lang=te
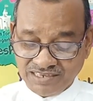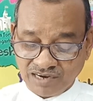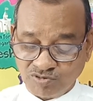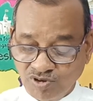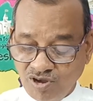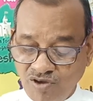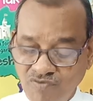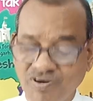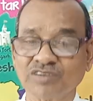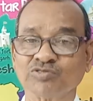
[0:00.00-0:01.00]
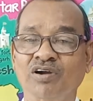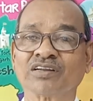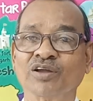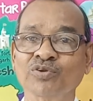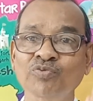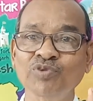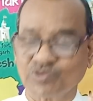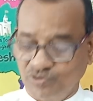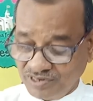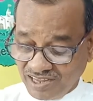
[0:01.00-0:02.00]
ఎక్కడో ఒక చోట నువ్వు
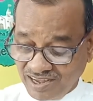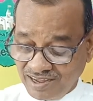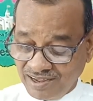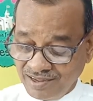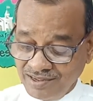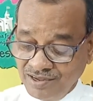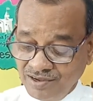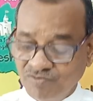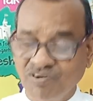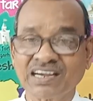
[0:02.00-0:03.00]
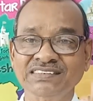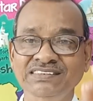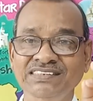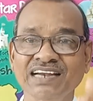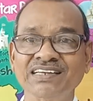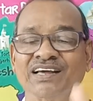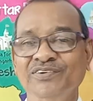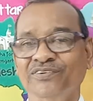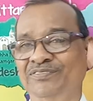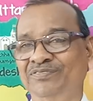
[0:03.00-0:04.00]
కూడా ఒక
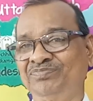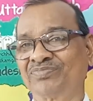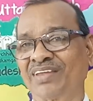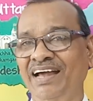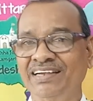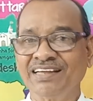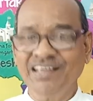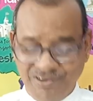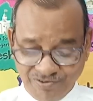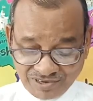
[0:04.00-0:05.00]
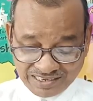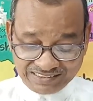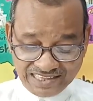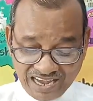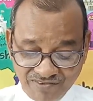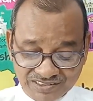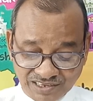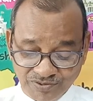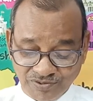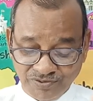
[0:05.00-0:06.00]
జంటను అంటే ఒక
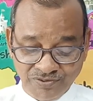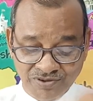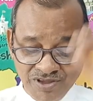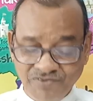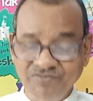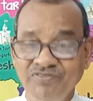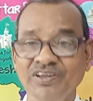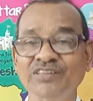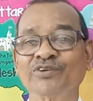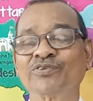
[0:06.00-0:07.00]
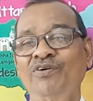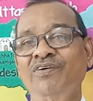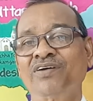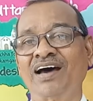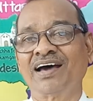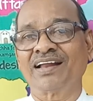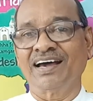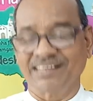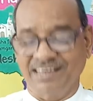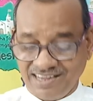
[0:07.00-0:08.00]
దేవతను వెతుక్కోరా
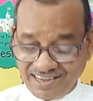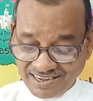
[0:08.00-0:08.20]
రాదా